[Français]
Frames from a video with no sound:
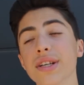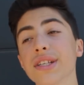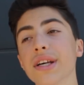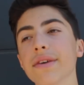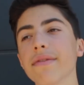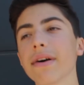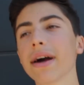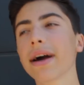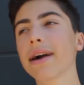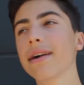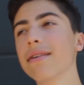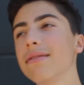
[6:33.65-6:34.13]

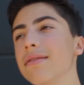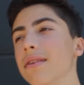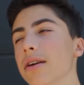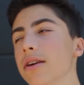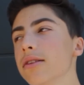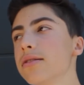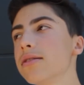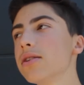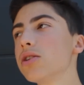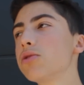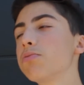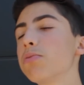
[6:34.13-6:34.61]
J'avais
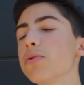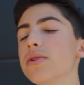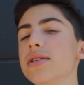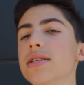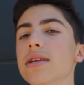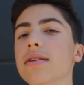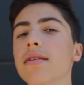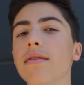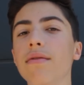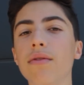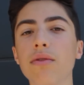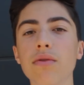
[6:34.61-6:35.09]
arrêté, tu sais, je
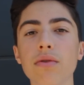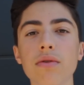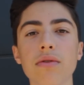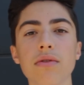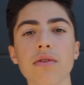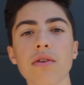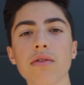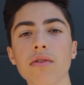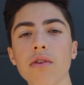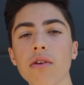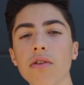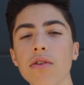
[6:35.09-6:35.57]
postais des vidéos de
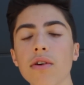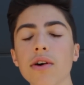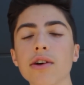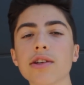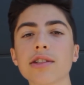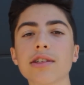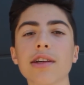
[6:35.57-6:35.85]
temps en temps.